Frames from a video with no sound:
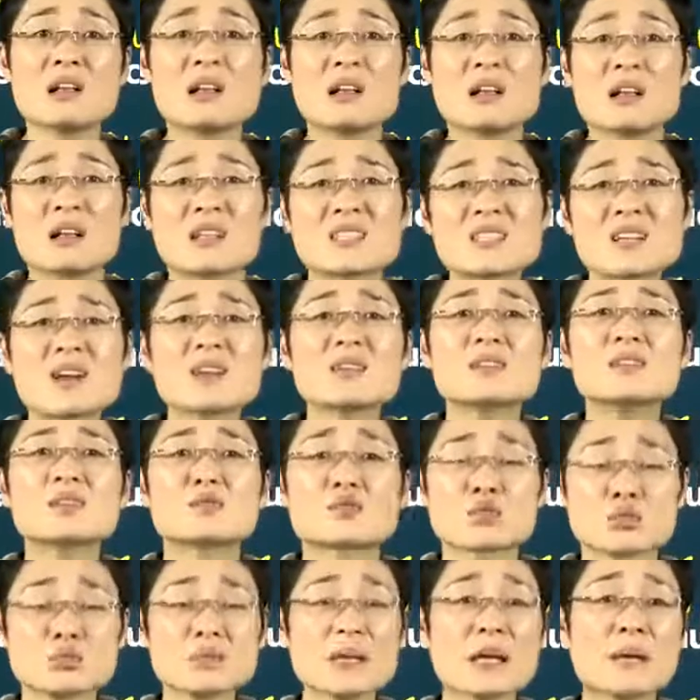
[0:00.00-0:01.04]
上课
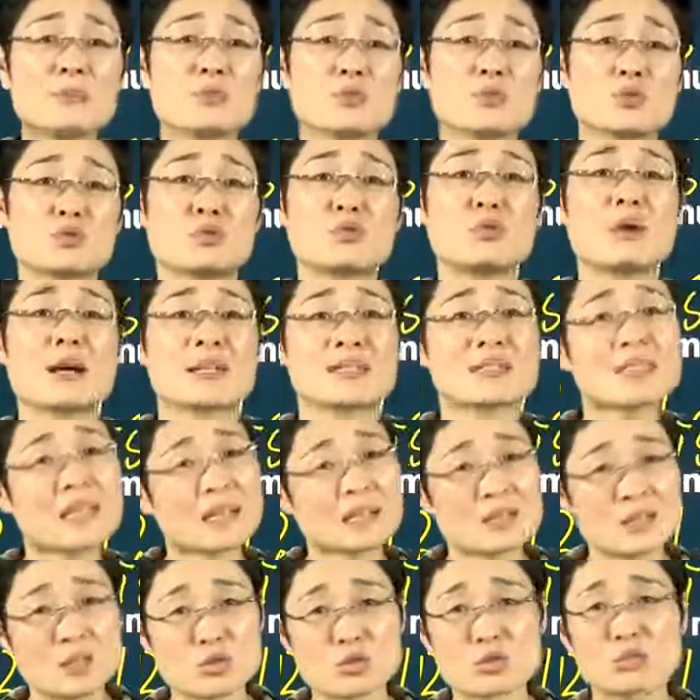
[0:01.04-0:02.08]
从来不说话，下
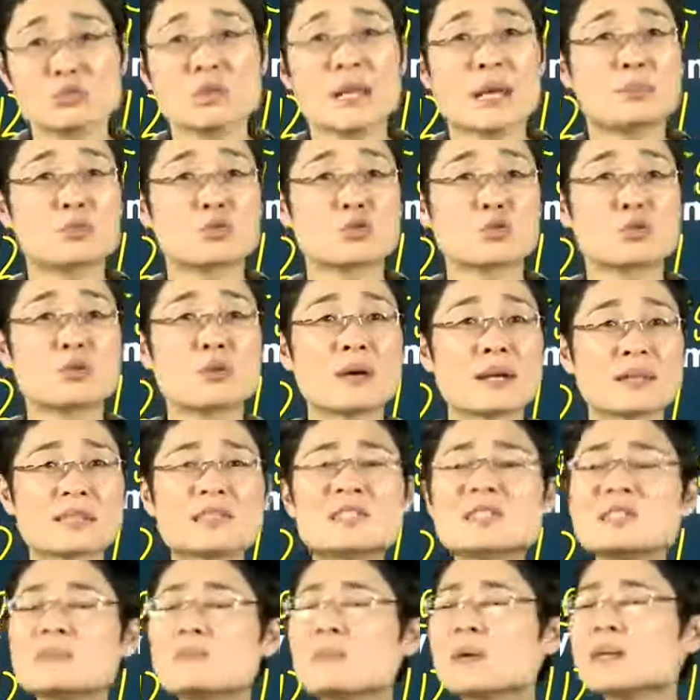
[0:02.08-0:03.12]
课从来不说话，
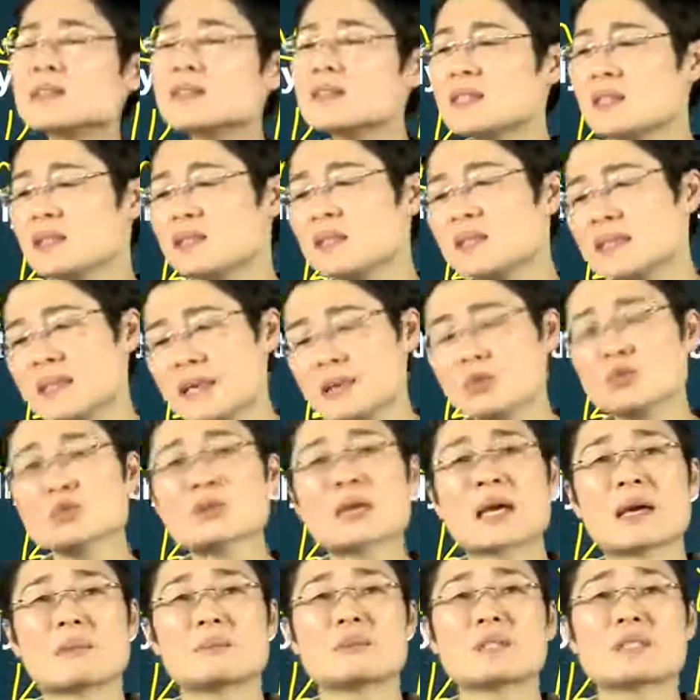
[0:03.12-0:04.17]
自卑的简直脸都
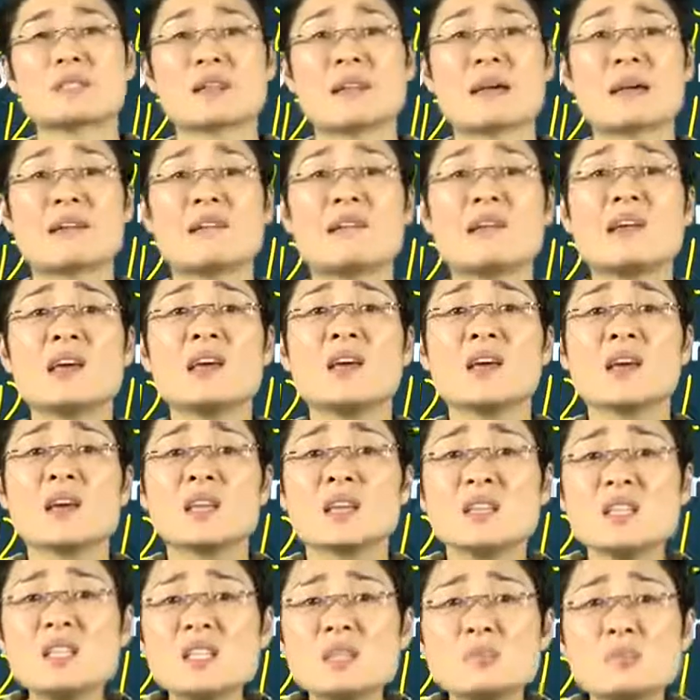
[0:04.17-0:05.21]
抬不起来，
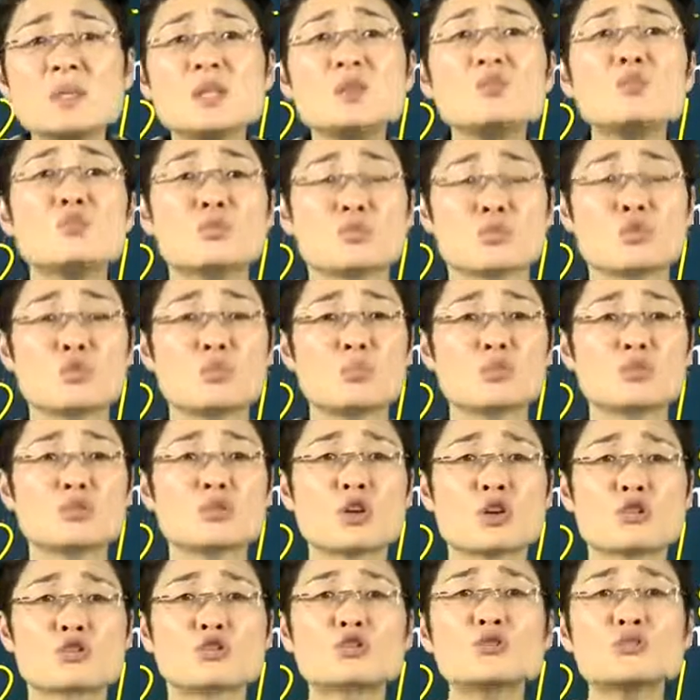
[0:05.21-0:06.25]
一米五都不
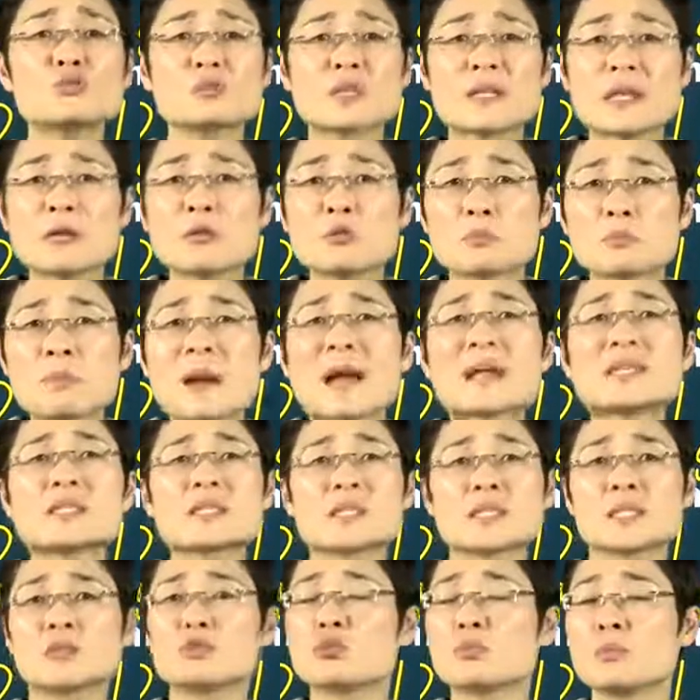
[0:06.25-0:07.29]
到，瘦的连有八十
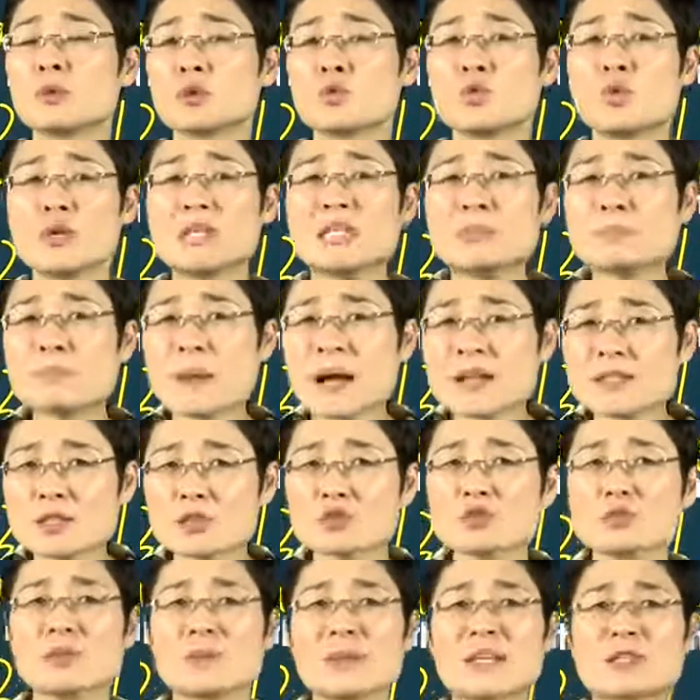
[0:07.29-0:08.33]
斤都没有，我一巴掌
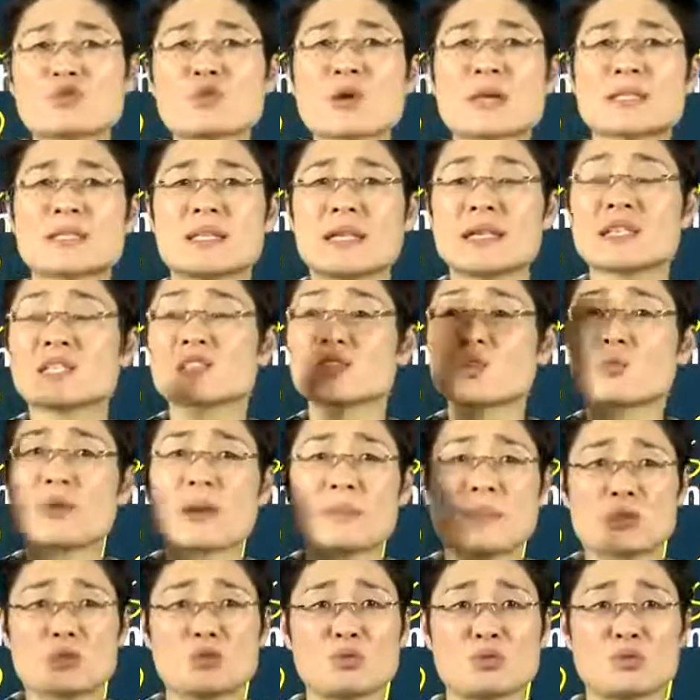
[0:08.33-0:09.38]
都能把他抓起来扔到外
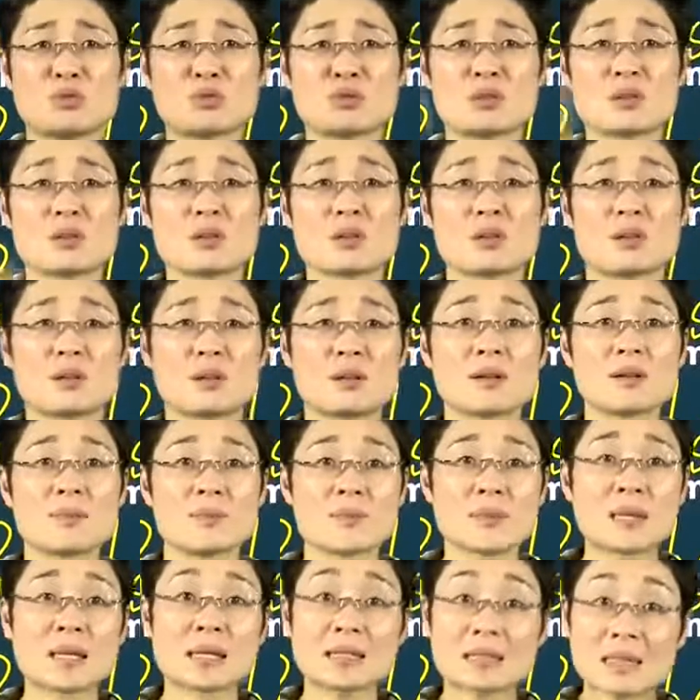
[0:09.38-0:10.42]
面去。
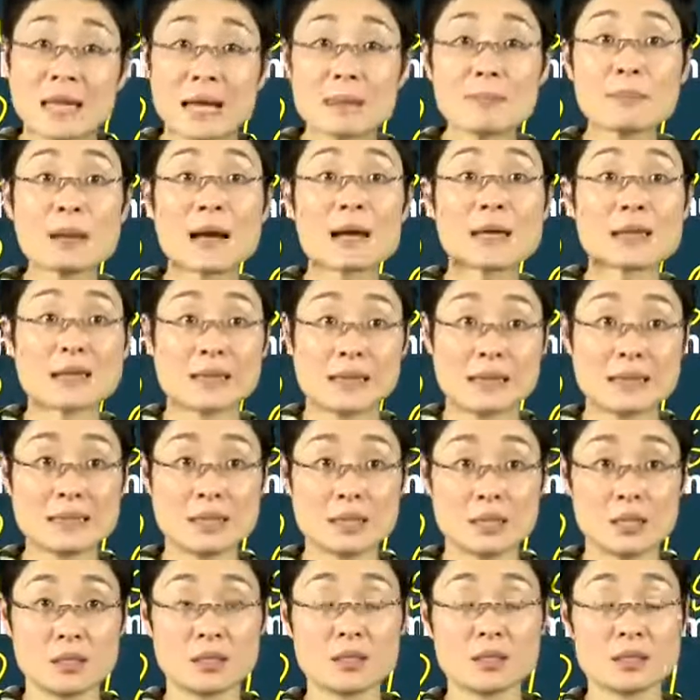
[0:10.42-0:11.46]
他妈给他
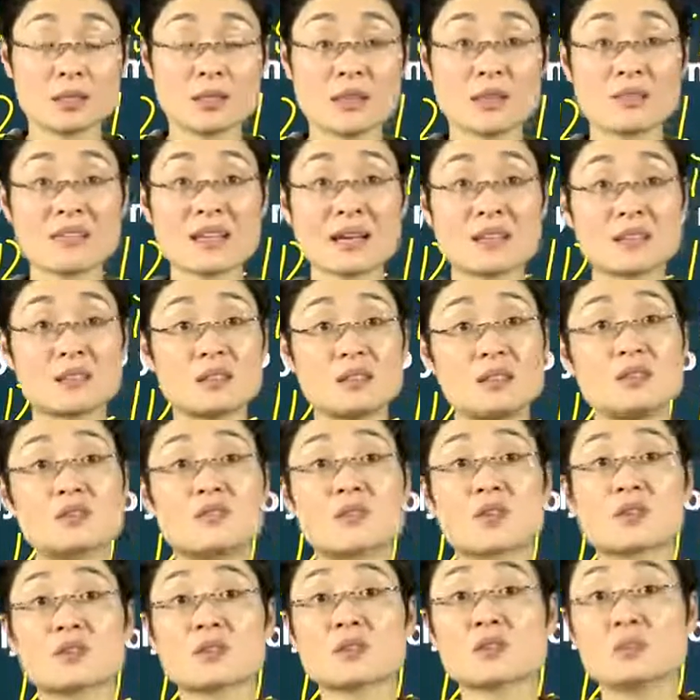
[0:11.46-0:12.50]
起了一个天下第一
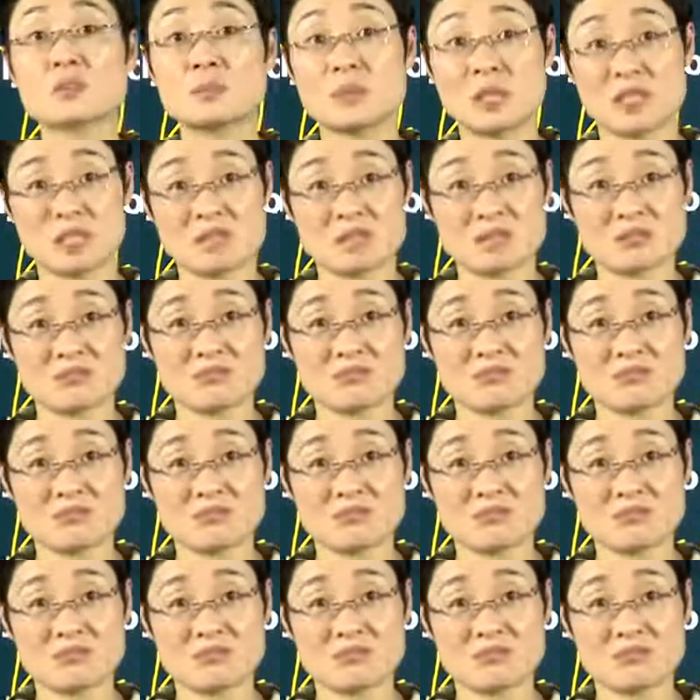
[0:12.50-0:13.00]
风骚的名字，